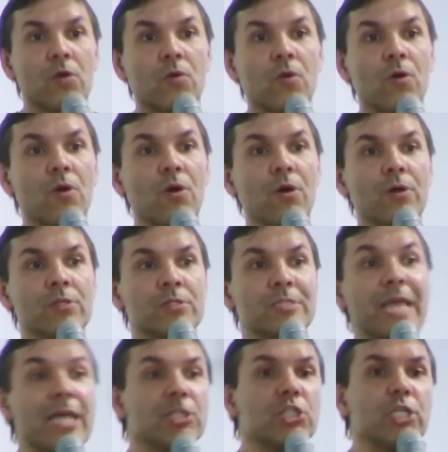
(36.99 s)
com
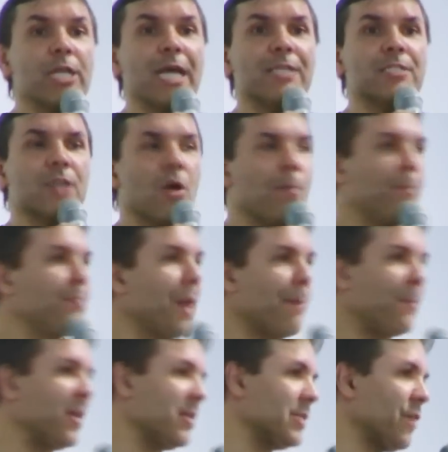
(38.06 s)
destinação da,
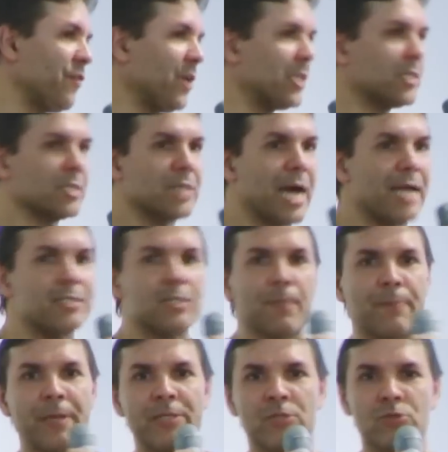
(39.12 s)
da felicidade e
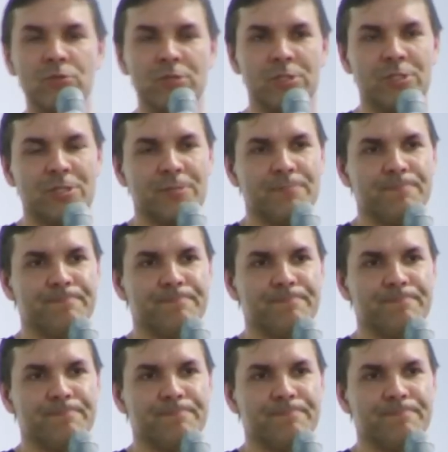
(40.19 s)
da plenitude.